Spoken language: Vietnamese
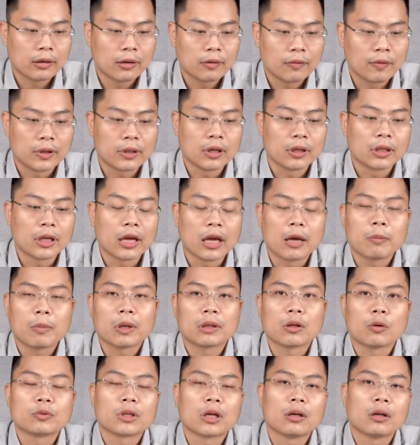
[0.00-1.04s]
và nhờ thế mà
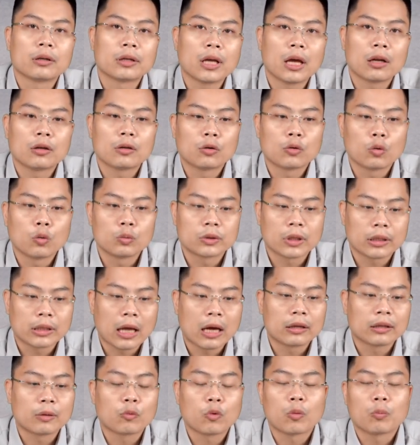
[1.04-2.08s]
tổng sản lượng điện cũng sẽ
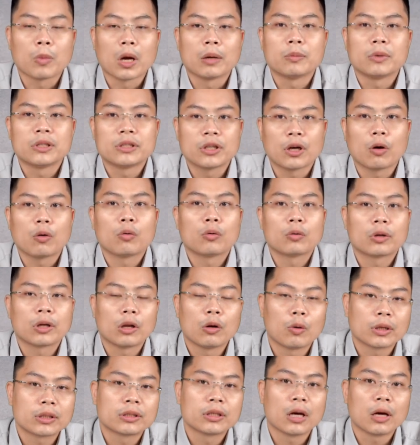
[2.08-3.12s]
tăng thêm khoảng 70 triệu
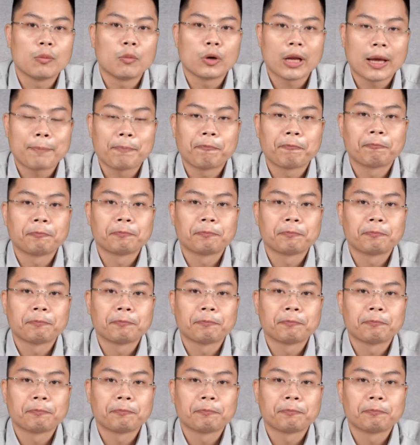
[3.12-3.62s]
kWh một năm.